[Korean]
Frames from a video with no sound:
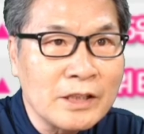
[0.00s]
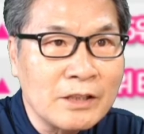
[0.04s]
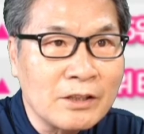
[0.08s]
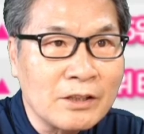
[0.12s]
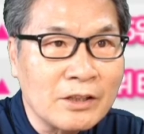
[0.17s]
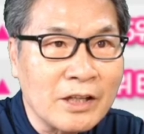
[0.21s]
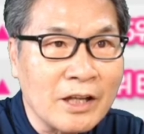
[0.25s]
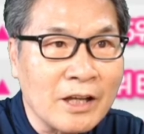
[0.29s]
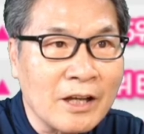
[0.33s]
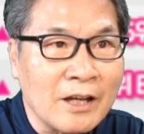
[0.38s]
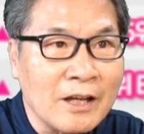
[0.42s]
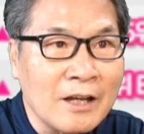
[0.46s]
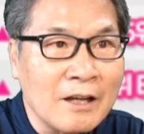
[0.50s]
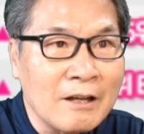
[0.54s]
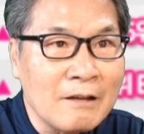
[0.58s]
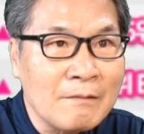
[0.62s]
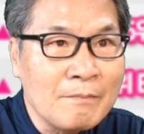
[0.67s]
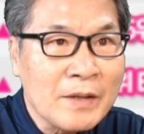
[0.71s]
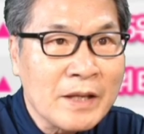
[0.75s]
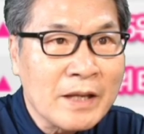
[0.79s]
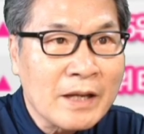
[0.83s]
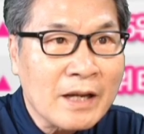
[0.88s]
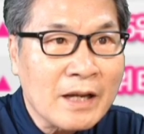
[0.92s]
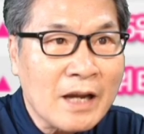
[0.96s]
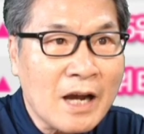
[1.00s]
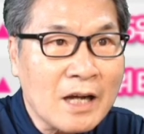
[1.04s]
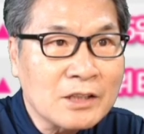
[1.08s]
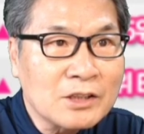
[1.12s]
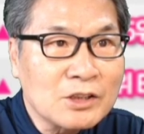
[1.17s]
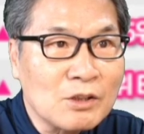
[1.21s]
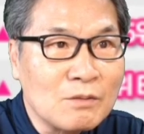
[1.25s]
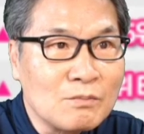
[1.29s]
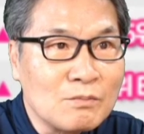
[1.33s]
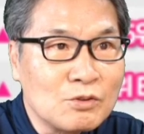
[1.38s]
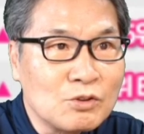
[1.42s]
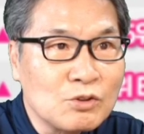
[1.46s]
이렇게 각
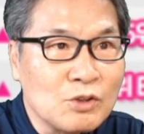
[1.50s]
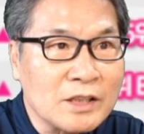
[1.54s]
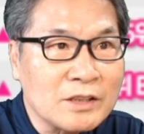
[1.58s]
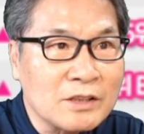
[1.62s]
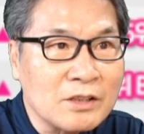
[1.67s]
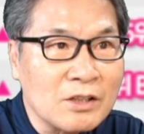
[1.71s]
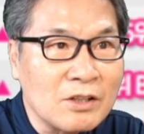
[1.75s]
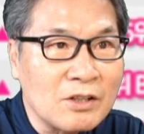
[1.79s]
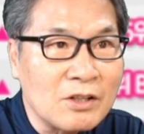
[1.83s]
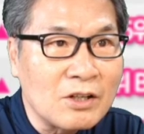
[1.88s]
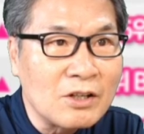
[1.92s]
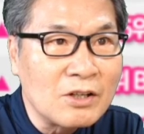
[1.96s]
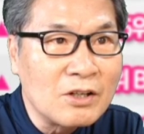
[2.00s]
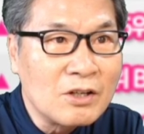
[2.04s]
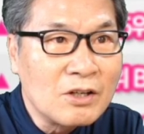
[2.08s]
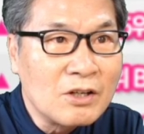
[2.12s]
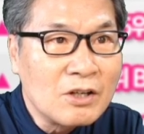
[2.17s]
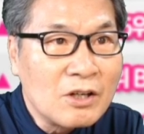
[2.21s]
점수에서